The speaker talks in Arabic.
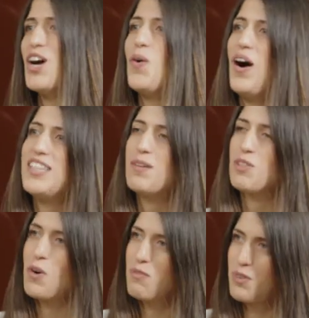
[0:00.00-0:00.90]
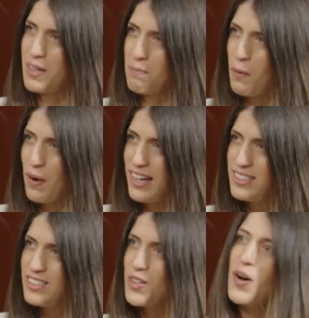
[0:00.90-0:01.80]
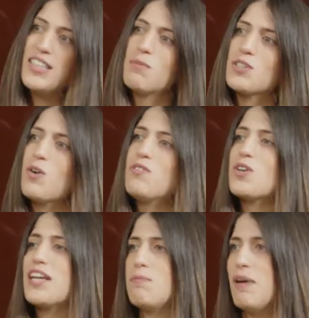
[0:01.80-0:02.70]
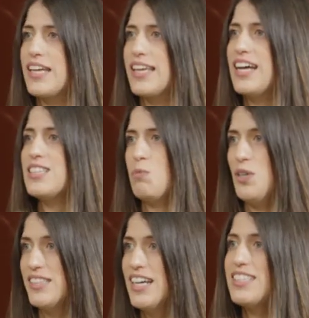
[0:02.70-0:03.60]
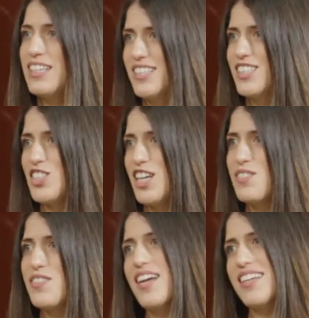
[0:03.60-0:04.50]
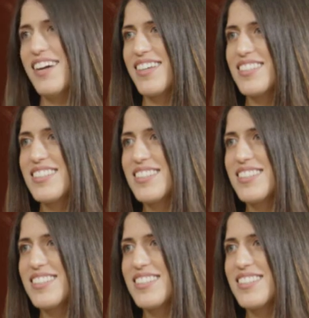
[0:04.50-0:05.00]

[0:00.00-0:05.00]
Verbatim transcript: وعدم توفر المواد وعدم توفر الماكينات المعدات اللي هي تجهز فيها الكعكه